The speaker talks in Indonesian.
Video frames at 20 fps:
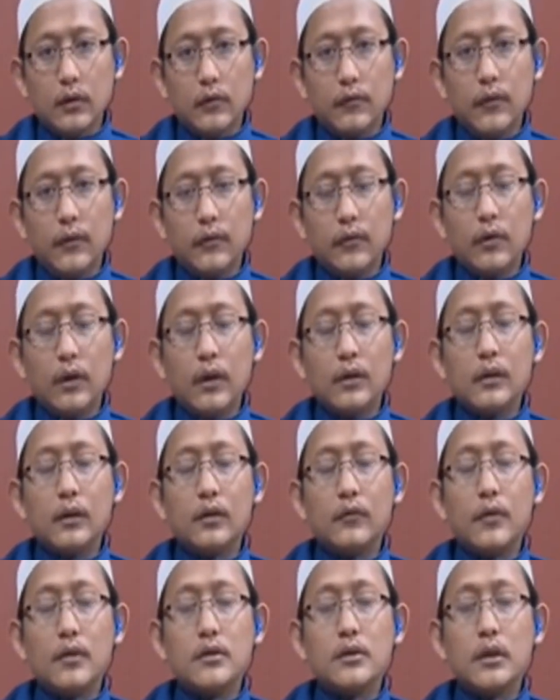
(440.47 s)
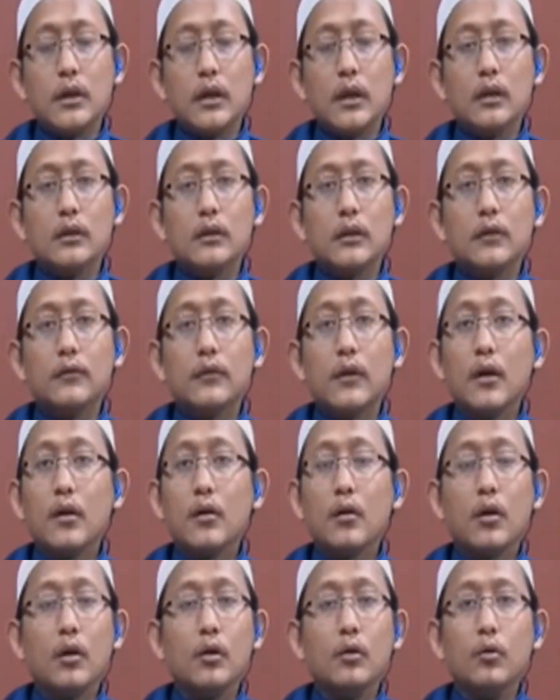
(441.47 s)
fi salatil fajr hatta
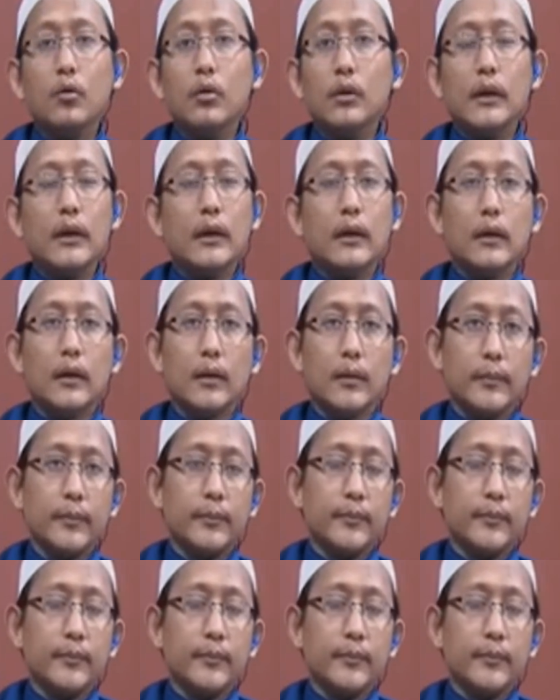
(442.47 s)
faraqad dunia